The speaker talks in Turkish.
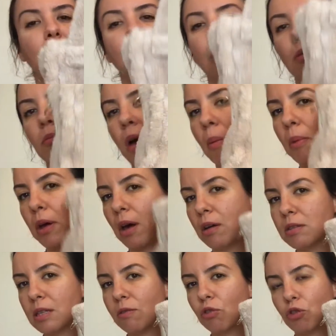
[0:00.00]
Ben bayağı
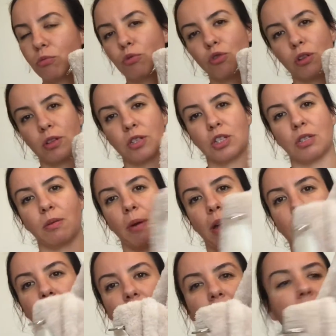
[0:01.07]
seviyorum. Kullanışlı
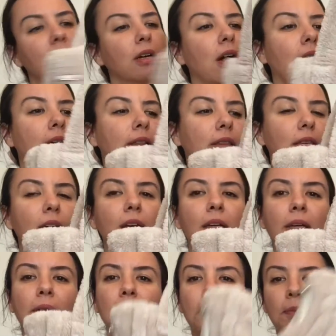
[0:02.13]
bence gayet de.
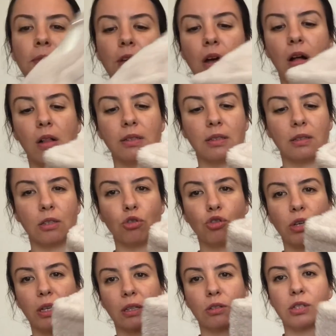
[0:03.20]
Altında da şu
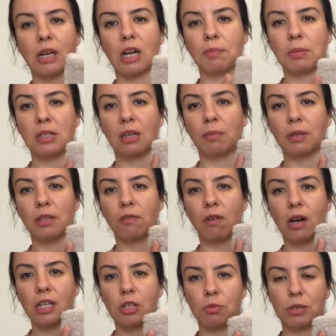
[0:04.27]
şekilde sert bir tabanı
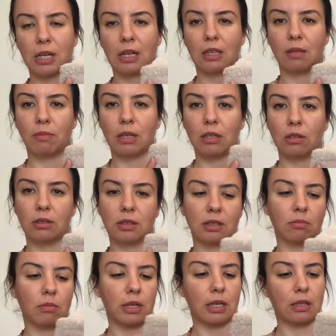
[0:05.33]
var. Hiçbir şekilde bir
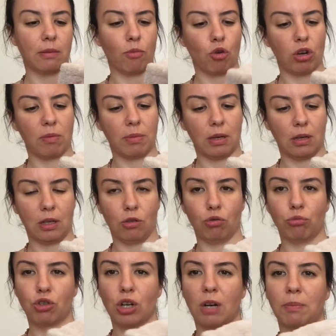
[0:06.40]
yırtılma ya da böyle bir hani
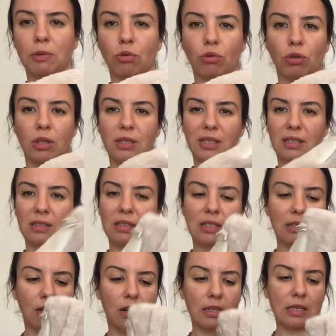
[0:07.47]
yumuşak bir dokuyla sizi
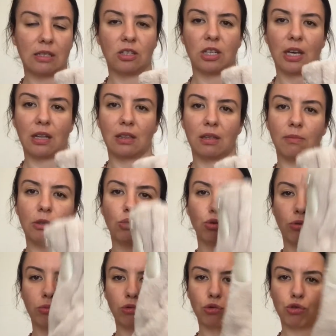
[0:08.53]
rahatsız edici şekilde bir
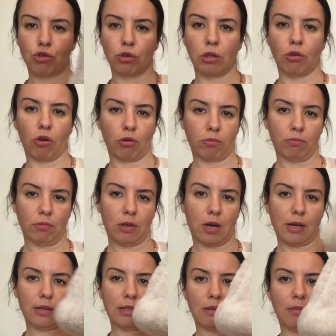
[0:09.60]
durup duruşu da yok
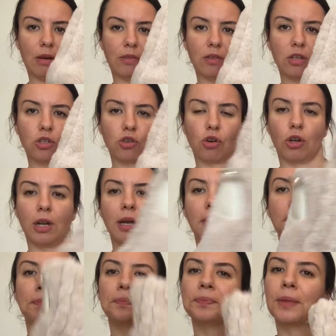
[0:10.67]
aynı zamanda. Şöyle
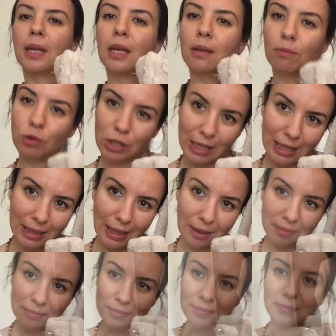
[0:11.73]
bu şekilde.
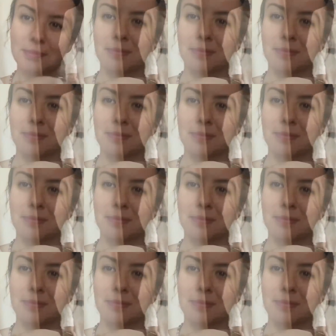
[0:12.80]
Nerede nasıl